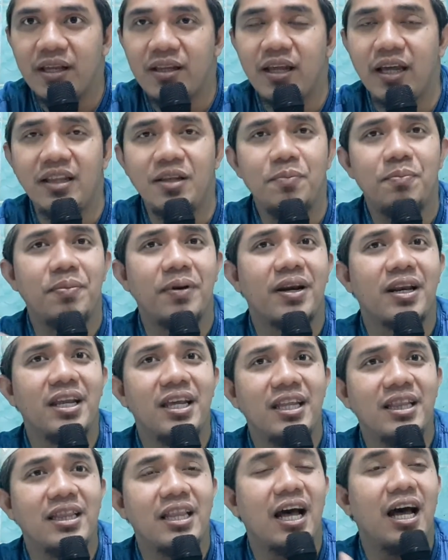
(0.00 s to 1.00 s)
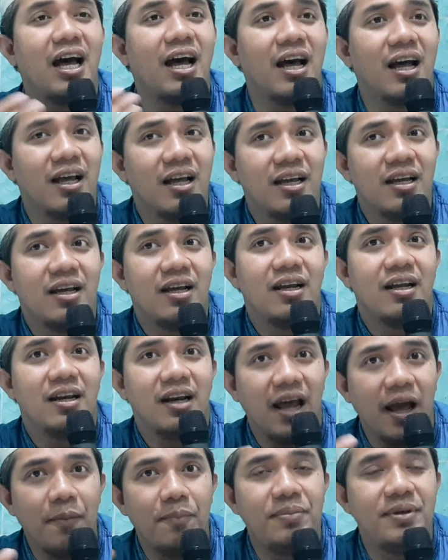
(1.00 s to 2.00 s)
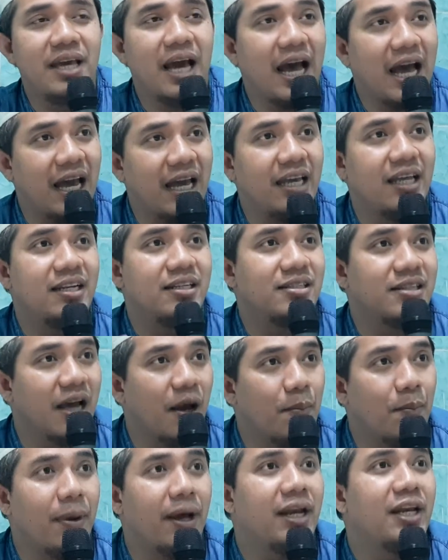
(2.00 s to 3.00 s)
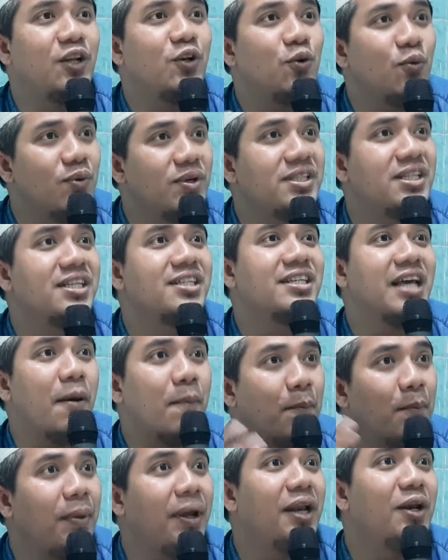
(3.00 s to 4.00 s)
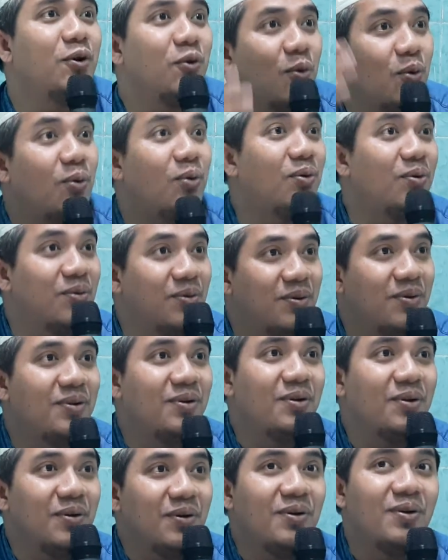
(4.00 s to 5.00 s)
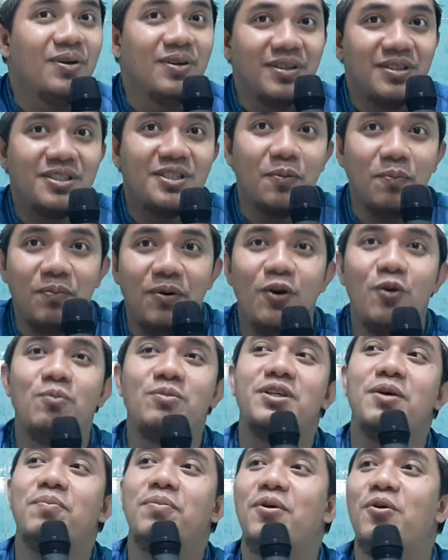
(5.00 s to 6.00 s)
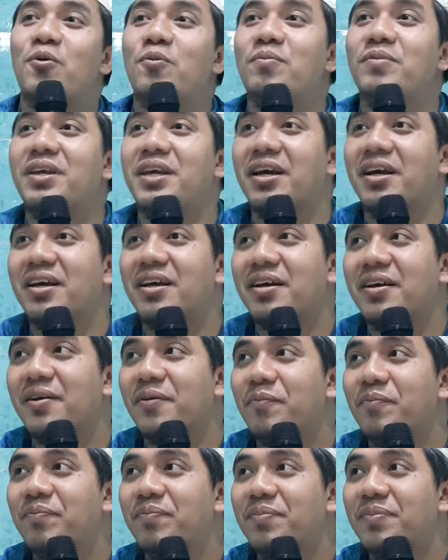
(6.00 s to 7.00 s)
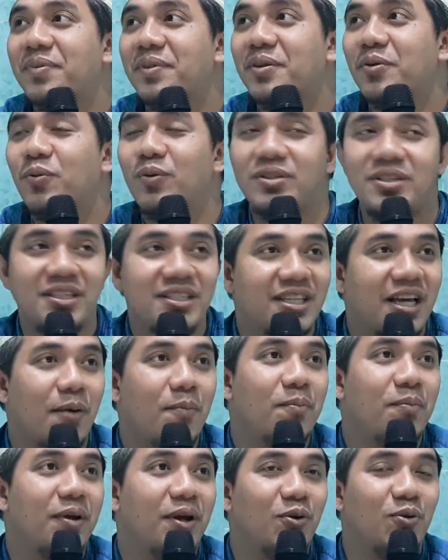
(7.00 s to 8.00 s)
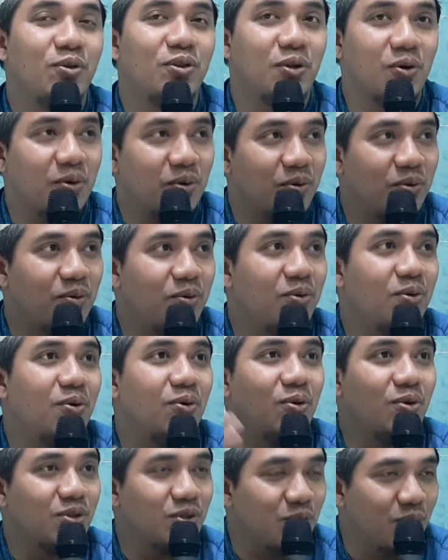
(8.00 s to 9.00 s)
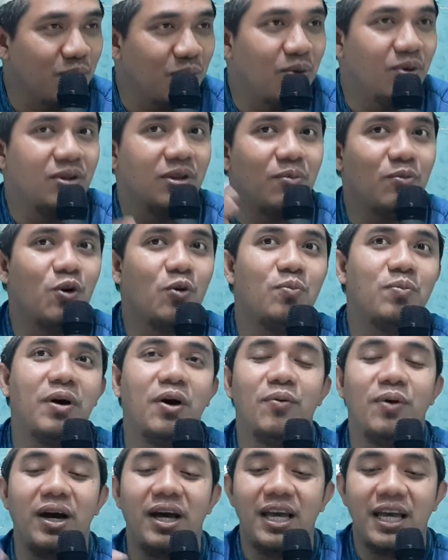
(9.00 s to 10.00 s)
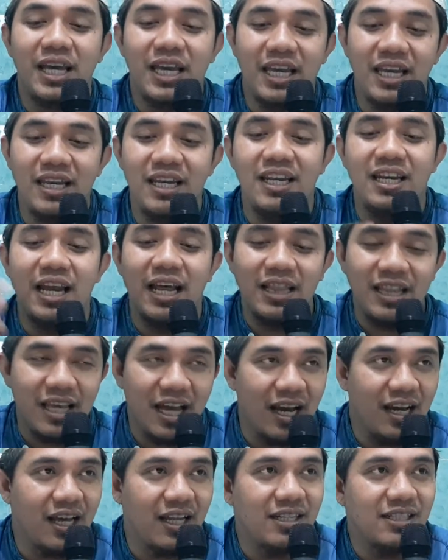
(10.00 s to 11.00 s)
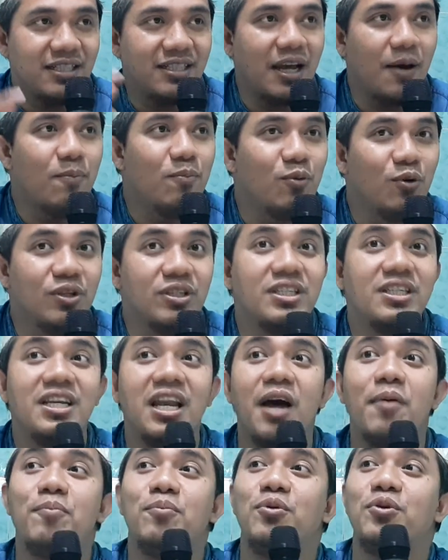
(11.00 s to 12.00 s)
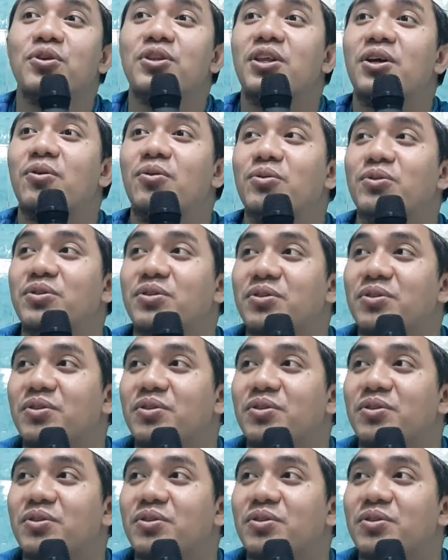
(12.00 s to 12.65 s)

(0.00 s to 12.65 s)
Jadi berita Nabi akhir zaman itu wis no sebelum-sebelumnya. Wis no terus turun temen bawa ini nanti akan sambung sinambung terus.